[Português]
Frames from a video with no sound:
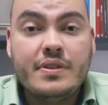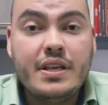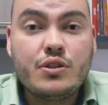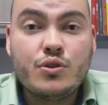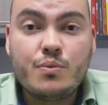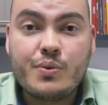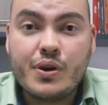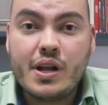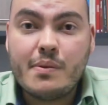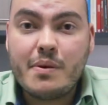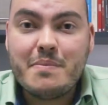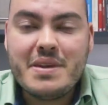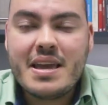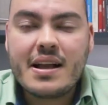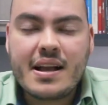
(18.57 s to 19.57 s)
dentro do
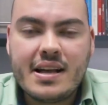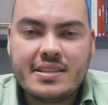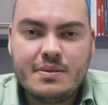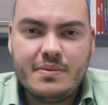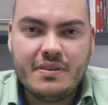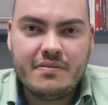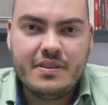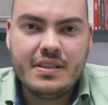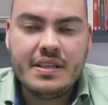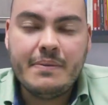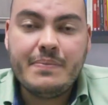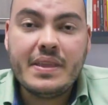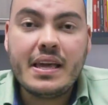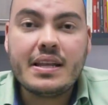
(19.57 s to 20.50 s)
programa Minha Casa Minha Vida,